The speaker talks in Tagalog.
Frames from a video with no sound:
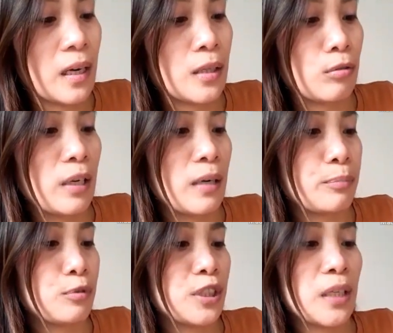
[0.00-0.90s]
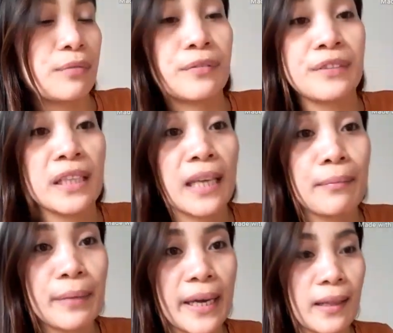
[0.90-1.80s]
Ano lang po siya, 15
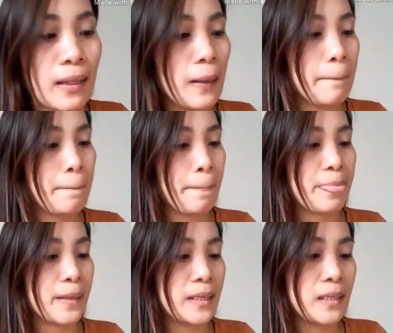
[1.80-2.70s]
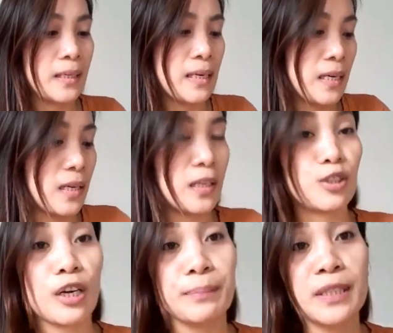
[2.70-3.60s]
ml uh,
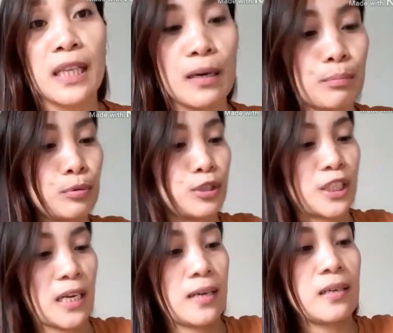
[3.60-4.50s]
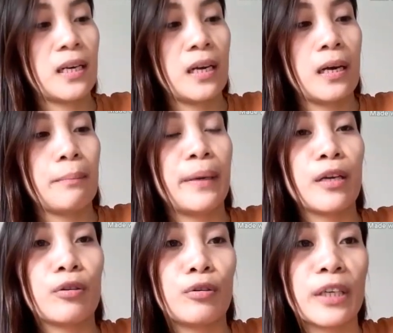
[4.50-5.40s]
drops lang po siya.
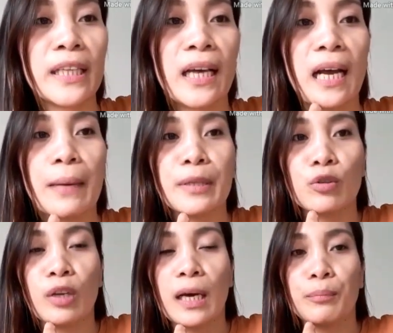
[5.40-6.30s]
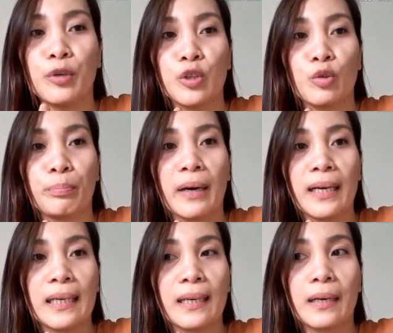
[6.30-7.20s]
Pero ginagamit ko lang po ito
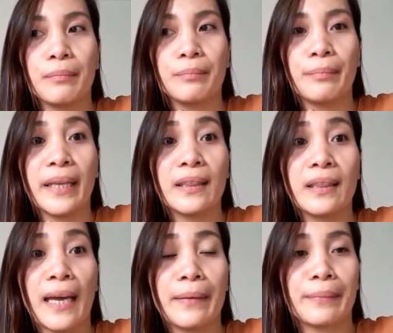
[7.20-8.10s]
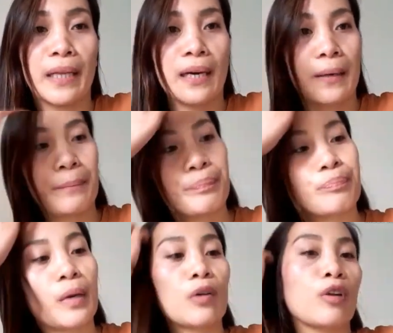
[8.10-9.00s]
pag bedtime na
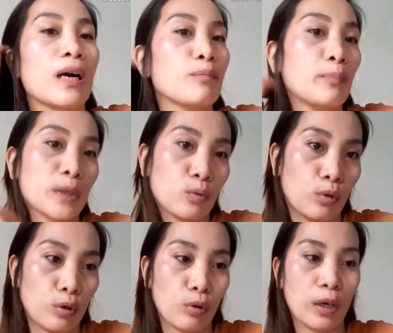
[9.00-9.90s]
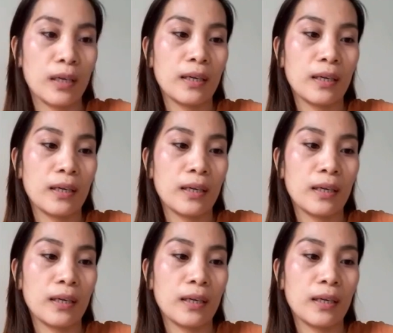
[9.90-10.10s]
bago lang po matulog.